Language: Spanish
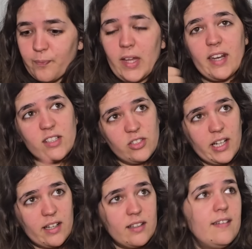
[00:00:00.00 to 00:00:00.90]
en
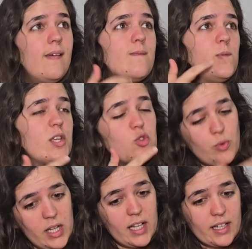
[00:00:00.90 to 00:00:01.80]
reaccionar y en
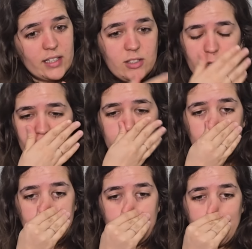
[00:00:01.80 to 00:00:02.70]
subir la reacción
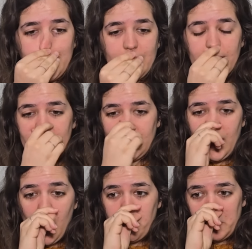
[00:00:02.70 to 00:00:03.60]
eh,
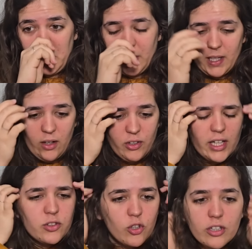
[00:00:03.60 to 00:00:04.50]
a Apple que ahora
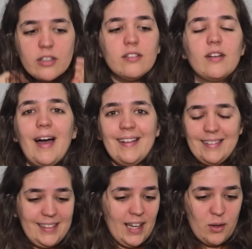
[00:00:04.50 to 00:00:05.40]
estoy al
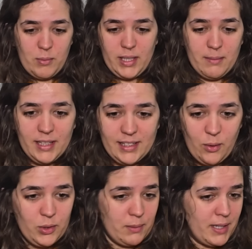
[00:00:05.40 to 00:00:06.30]
día completamente.
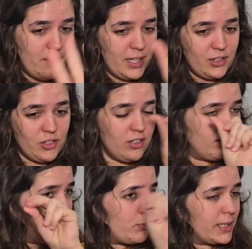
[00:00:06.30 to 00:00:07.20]
Cuando terminé de ver esto,
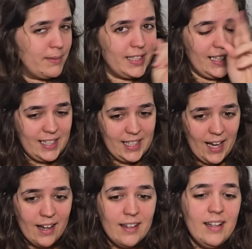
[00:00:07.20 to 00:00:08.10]
completamente al
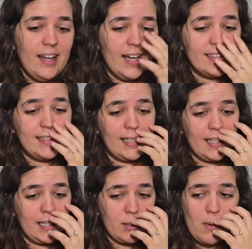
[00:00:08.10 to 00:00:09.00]
día. Así
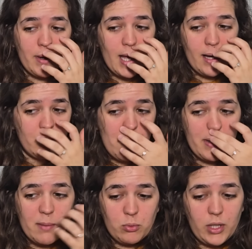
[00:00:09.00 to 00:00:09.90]
que no me van a, no me
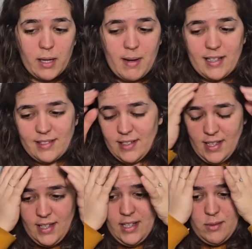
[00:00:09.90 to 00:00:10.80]
van a putear más.
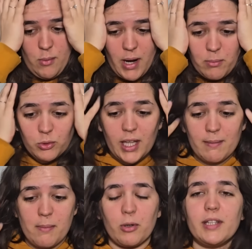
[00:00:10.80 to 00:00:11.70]
me van a putear
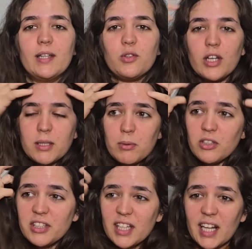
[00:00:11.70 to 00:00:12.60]
más porque estaban todas tipo,
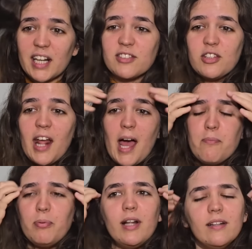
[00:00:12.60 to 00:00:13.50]
¿dónde está la reacción a
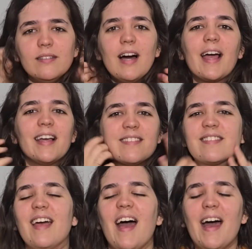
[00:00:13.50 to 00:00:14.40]
Apple? ¡Acá
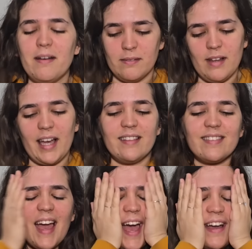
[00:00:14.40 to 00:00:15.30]
está! ¡Acá
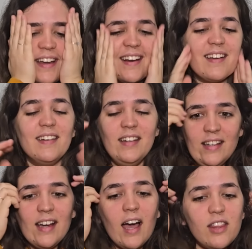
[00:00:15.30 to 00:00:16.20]
está!
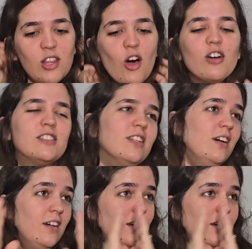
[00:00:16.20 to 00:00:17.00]
¡Ay, Dios!